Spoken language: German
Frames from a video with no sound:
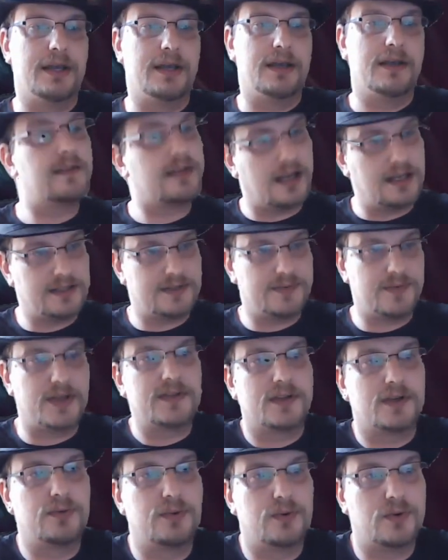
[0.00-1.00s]
Es heißt
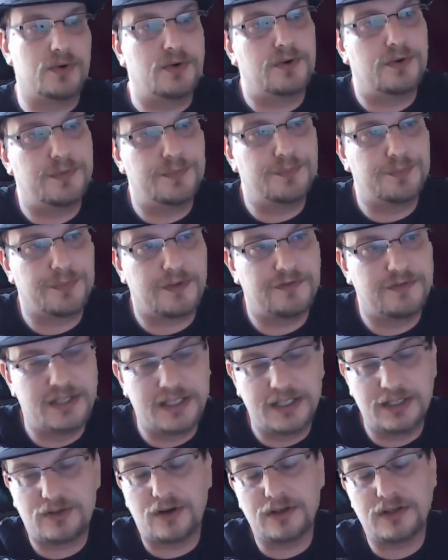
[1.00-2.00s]
was Waseko,
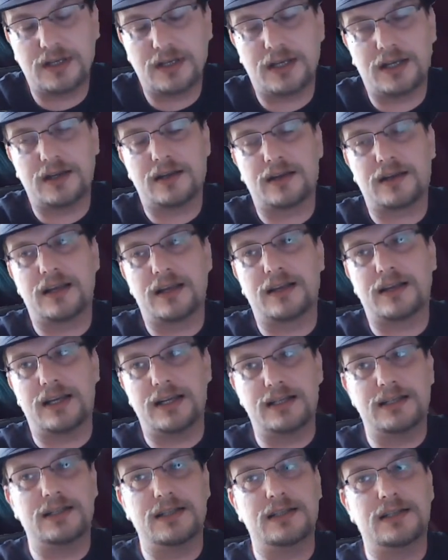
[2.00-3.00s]
fliegen konnte er
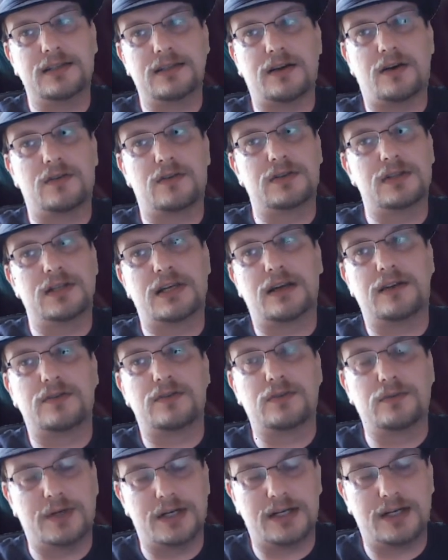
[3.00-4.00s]
generell nicht, auch nicht als
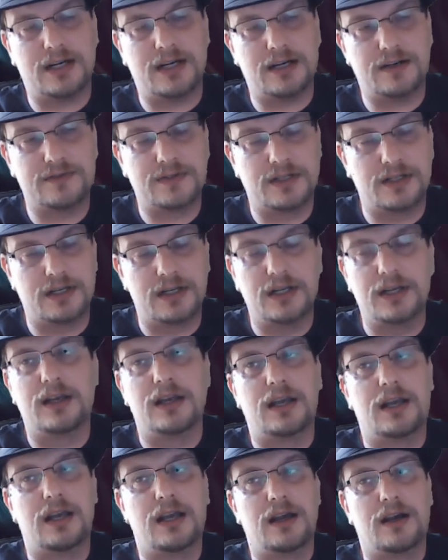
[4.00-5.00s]
Superkraft.
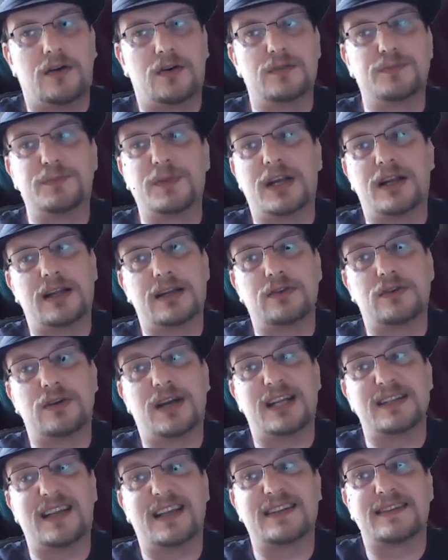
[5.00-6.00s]
Und mit der Landung
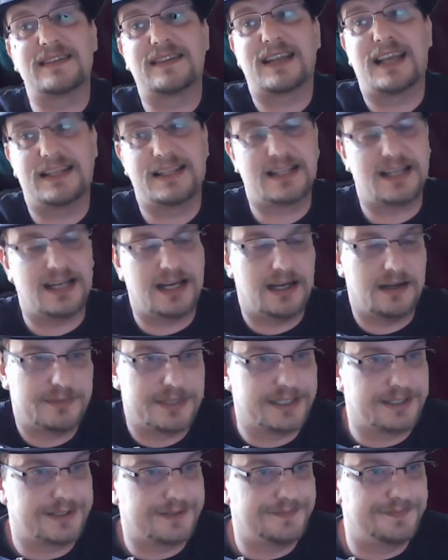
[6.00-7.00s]
hat es erst recht
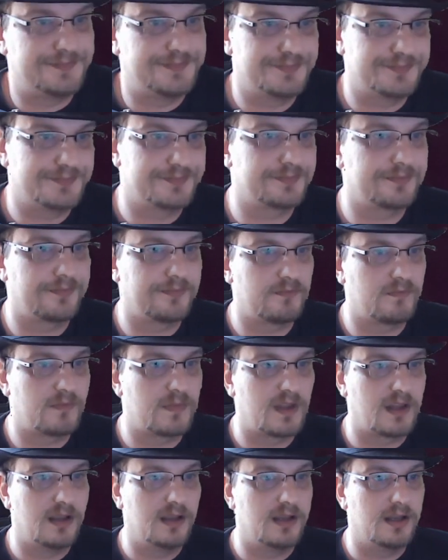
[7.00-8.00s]
gehapert.
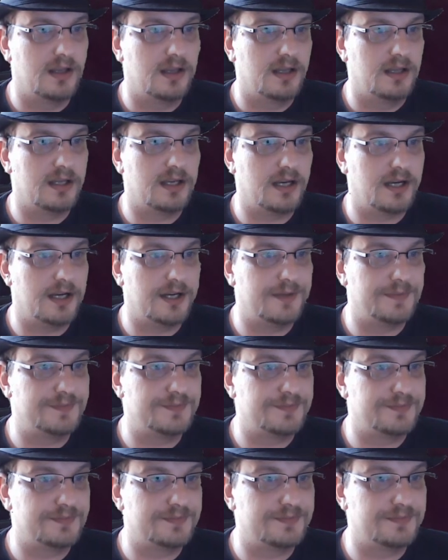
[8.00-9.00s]
Ja,
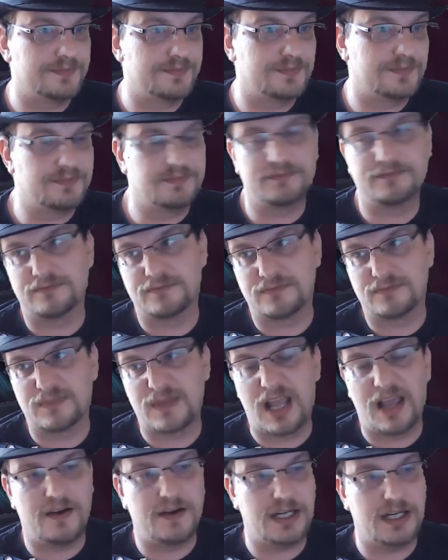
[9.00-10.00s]

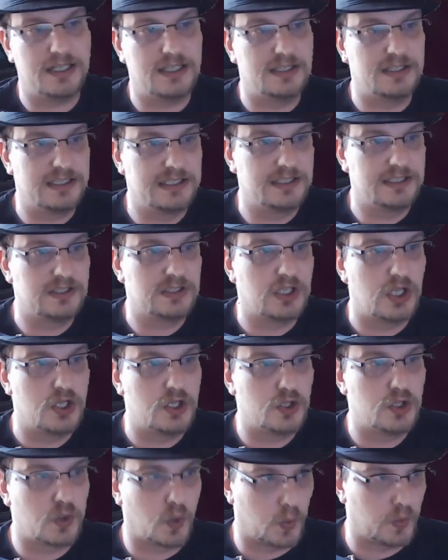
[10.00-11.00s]
er ist
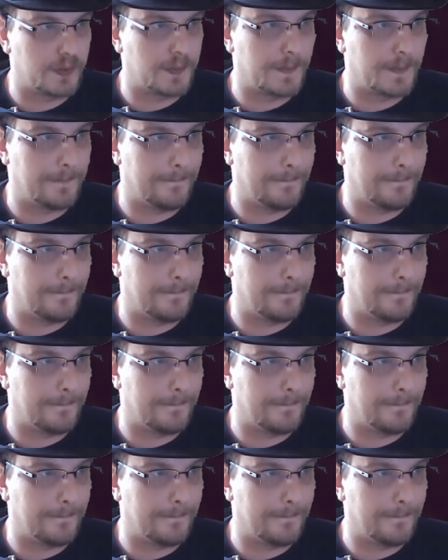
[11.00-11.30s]
tot.